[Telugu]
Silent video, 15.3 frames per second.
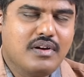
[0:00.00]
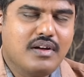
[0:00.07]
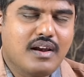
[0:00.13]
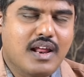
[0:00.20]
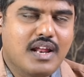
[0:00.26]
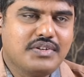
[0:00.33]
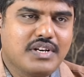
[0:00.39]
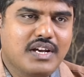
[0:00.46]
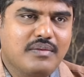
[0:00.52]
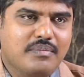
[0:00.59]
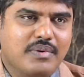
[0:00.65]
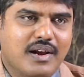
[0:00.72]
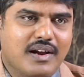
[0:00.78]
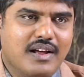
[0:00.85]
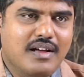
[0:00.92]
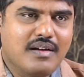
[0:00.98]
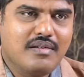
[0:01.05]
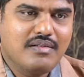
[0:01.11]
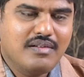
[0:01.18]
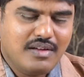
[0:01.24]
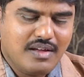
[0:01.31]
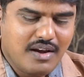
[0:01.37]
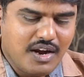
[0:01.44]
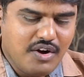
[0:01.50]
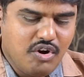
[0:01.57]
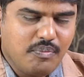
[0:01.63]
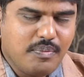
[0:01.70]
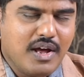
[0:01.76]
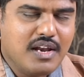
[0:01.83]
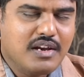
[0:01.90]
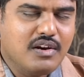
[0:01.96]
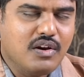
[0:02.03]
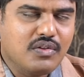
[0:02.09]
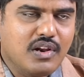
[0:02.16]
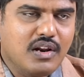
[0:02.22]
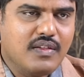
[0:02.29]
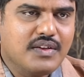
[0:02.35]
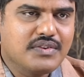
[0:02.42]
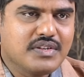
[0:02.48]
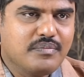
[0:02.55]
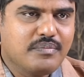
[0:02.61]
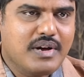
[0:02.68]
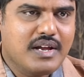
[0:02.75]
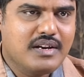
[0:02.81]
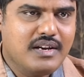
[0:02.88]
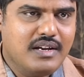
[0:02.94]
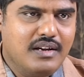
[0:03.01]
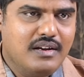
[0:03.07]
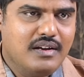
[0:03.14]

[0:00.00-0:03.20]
రాజకీయం పరంగా రెండు పార్టీలు తెలుగుదేశం పార్టీ